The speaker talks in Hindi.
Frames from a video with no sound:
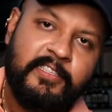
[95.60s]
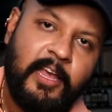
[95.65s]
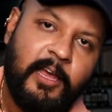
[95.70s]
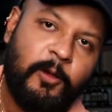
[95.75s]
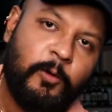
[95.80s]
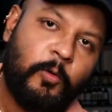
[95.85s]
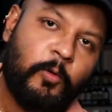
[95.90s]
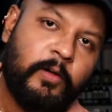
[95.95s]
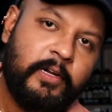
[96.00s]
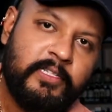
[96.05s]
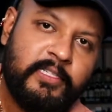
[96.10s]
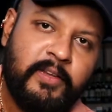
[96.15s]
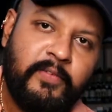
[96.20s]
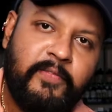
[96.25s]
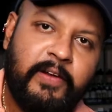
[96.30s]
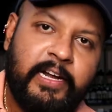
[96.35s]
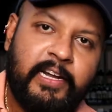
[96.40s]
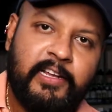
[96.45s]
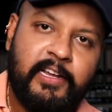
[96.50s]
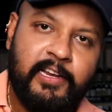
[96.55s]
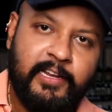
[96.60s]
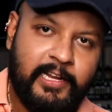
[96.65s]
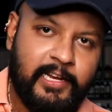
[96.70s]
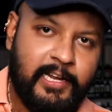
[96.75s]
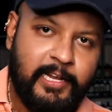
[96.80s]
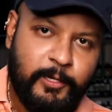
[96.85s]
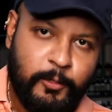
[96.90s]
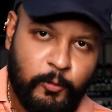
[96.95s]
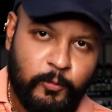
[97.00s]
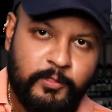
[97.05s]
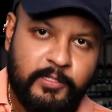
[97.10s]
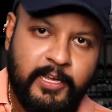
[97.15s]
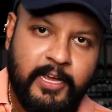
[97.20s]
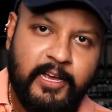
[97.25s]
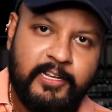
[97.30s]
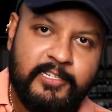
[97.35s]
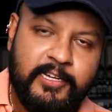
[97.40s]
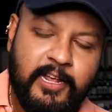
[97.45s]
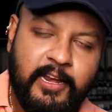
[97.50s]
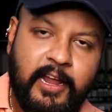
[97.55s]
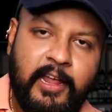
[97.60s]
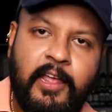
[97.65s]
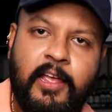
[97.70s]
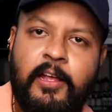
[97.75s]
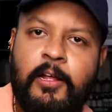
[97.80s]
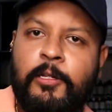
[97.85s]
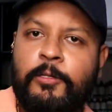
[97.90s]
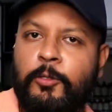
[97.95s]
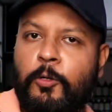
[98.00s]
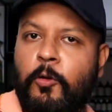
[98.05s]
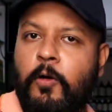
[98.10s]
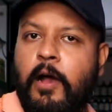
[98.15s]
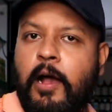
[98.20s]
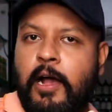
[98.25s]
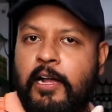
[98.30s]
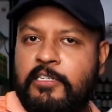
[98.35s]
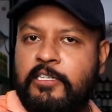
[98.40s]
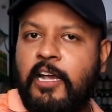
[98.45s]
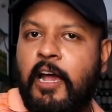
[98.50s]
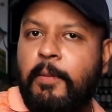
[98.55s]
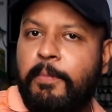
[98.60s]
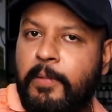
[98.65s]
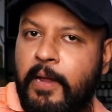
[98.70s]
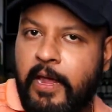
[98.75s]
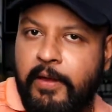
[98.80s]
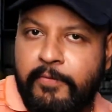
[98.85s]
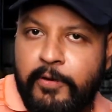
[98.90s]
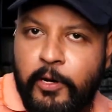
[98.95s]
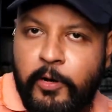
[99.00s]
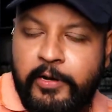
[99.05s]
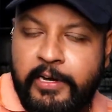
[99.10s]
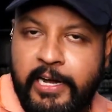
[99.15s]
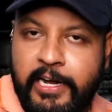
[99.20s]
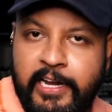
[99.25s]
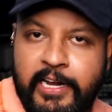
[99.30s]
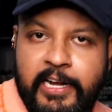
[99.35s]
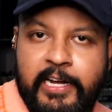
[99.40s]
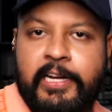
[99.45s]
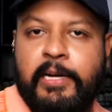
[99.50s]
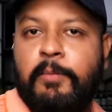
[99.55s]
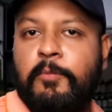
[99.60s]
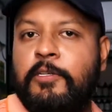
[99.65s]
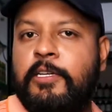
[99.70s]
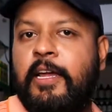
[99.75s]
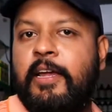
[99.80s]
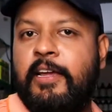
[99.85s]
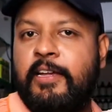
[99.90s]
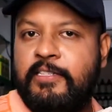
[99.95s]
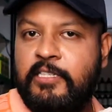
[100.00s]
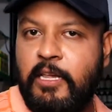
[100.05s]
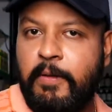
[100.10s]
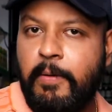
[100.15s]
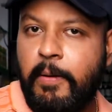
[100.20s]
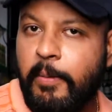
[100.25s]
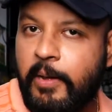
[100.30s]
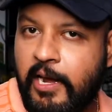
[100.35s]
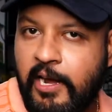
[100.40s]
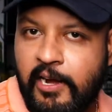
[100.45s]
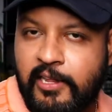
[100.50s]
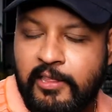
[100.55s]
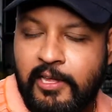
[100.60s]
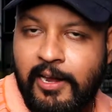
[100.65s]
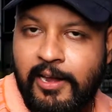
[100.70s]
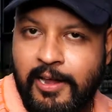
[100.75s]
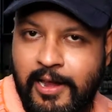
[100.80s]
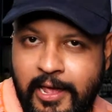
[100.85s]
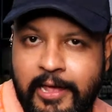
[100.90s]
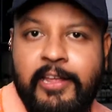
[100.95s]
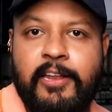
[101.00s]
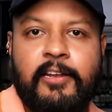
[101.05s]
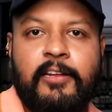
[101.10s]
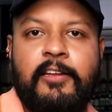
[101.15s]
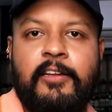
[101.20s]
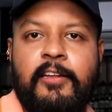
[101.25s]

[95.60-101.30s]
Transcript: स्थानों को डिसइनफेक्ट करने के लिए यूज किया जा रहा है तो आज का अपना ये वीडियो डेडिकेटेड मुझे इसी पे बनाना था लेकिन